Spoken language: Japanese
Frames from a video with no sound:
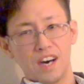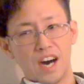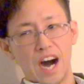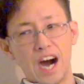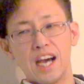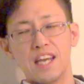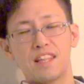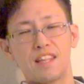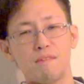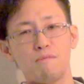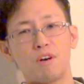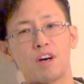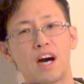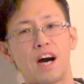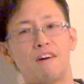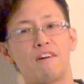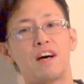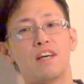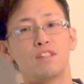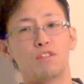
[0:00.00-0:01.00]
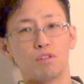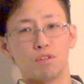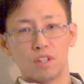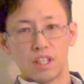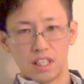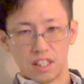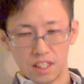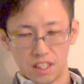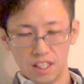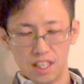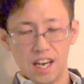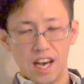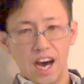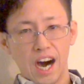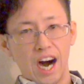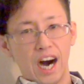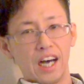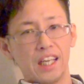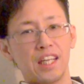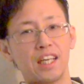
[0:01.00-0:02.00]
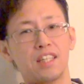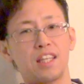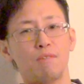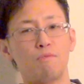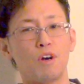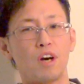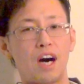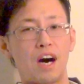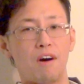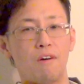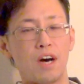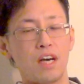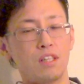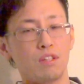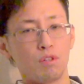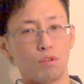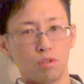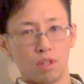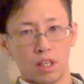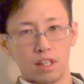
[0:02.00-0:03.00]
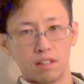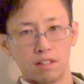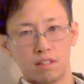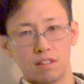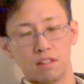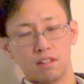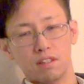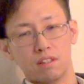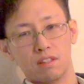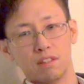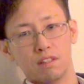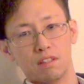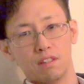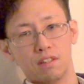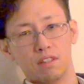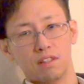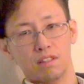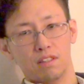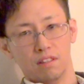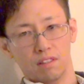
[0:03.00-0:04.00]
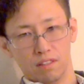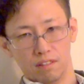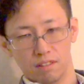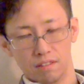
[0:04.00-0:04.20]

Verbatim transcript: 相手もかわいそうだし、あなたもかわいそうなんです。うん。